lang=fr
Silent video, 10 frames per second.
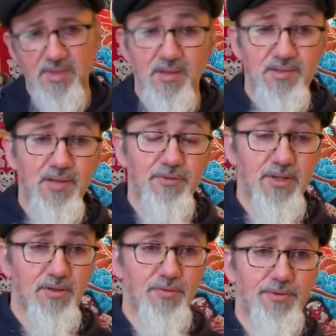Ça
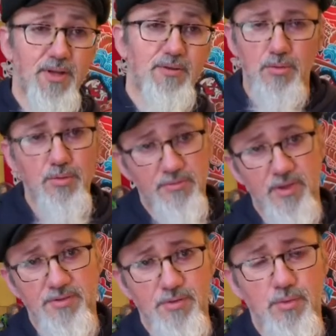va être en fait une
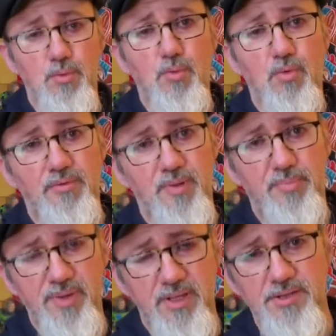version où on va
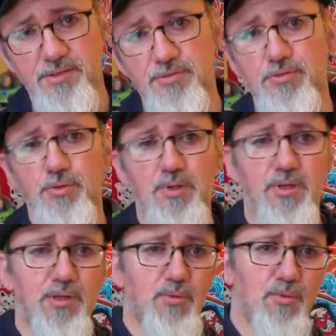plier le tissu
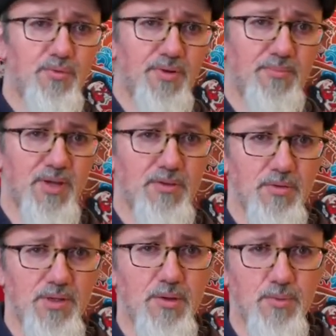et on va
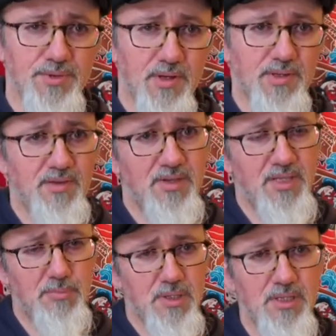mettre des contraintes avec
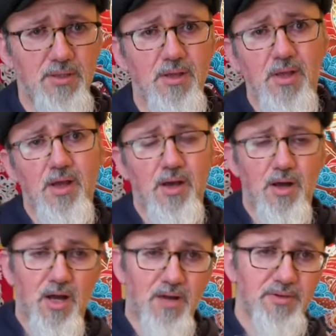des brides,
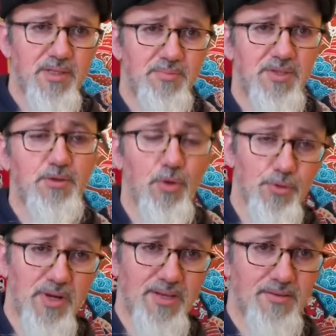avec des petites
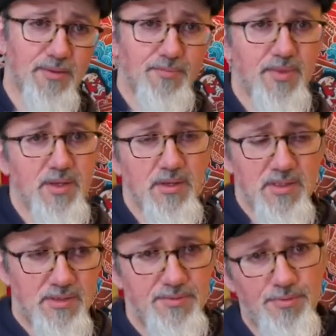cordelettes
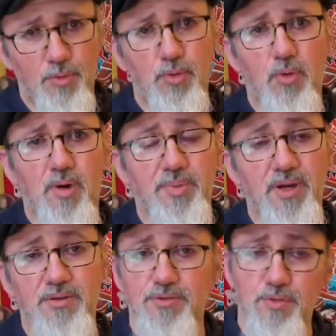qui formeront
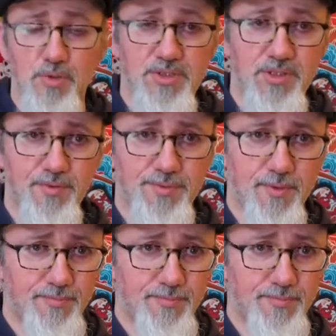après ce motif.